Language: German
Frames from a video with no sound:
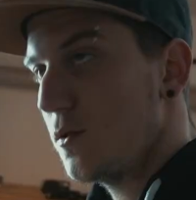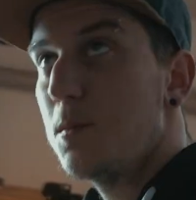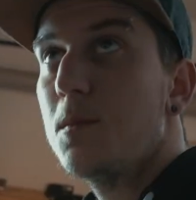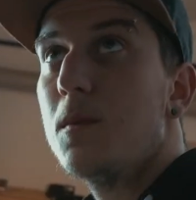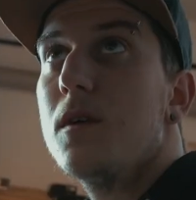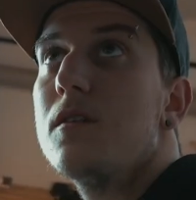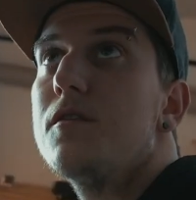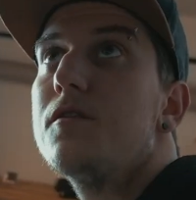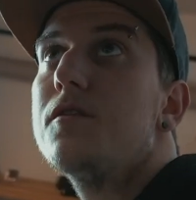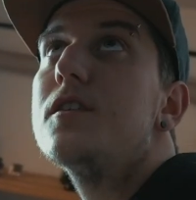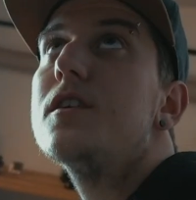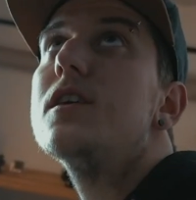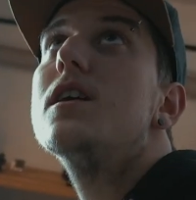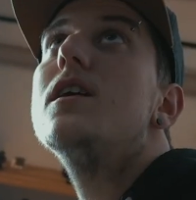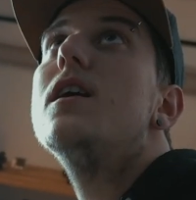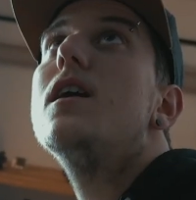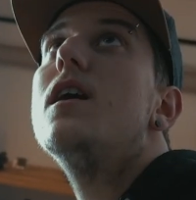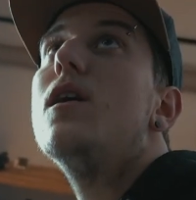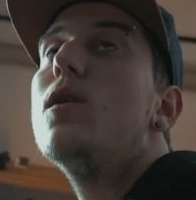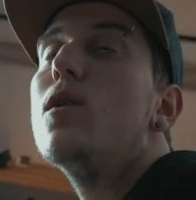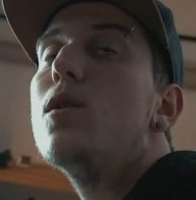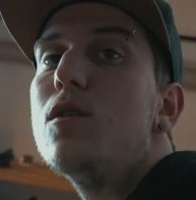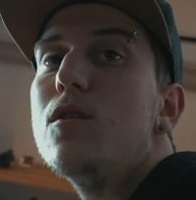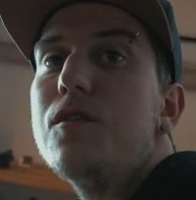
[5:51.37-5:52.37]
Nummer 4
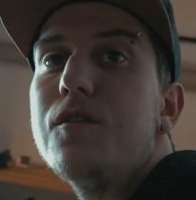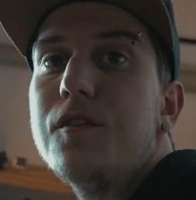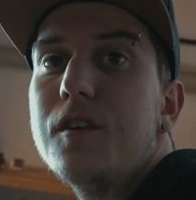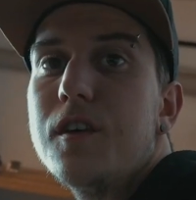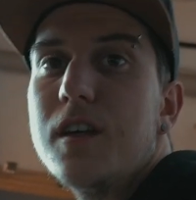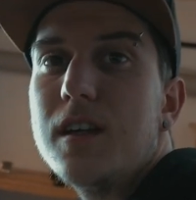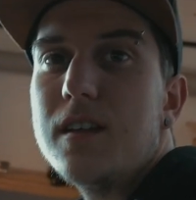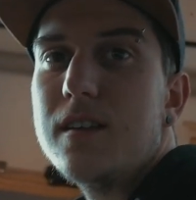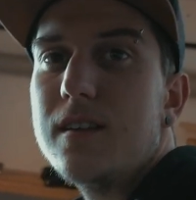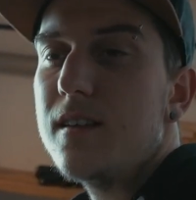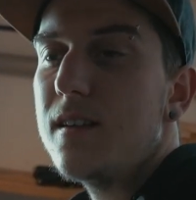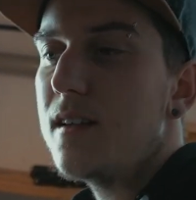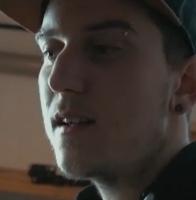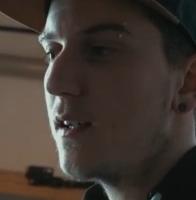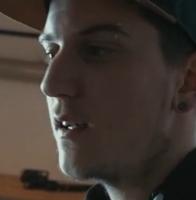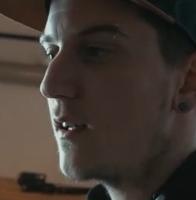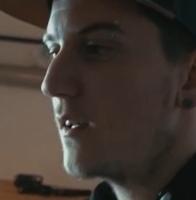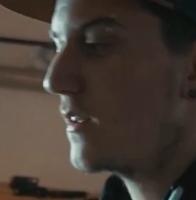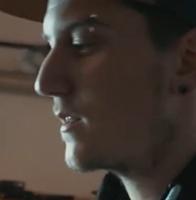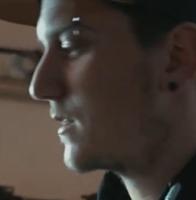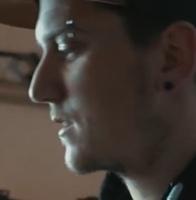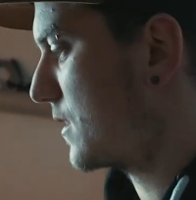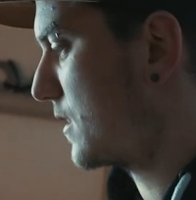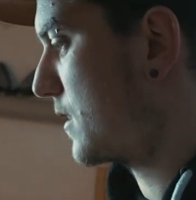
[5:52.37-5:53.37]
auch fertig.
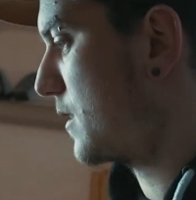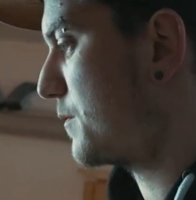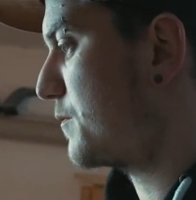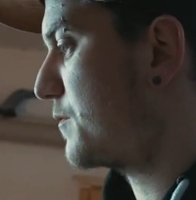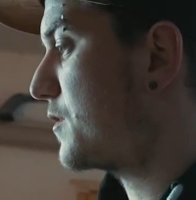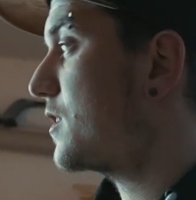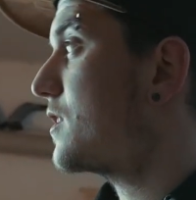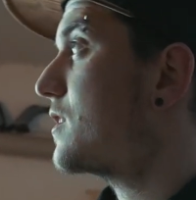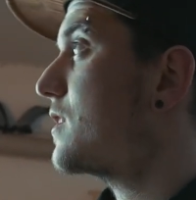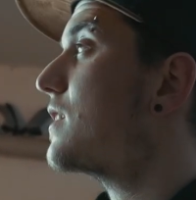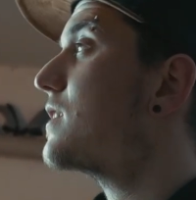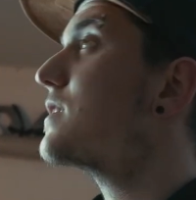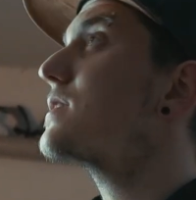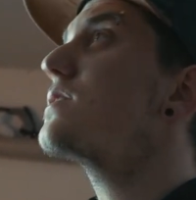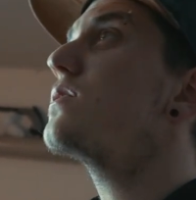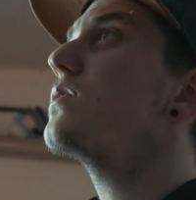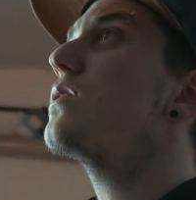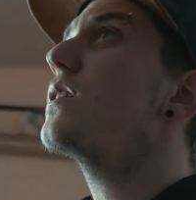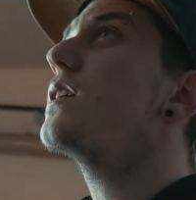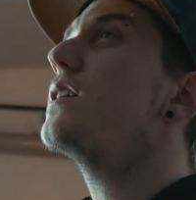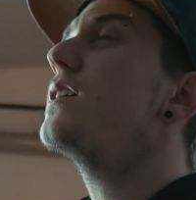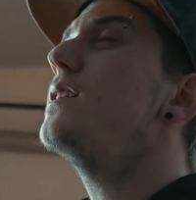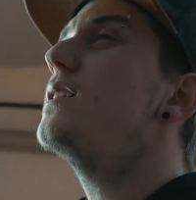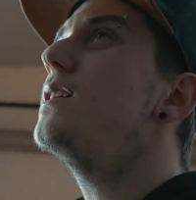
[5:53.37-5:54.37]
Jetzt kleben wir das
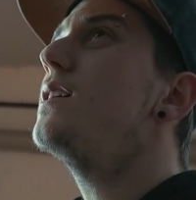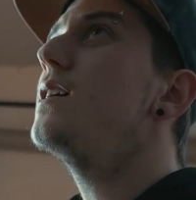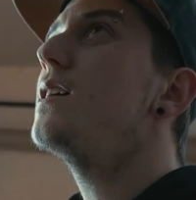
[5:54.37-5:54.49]
noch hin.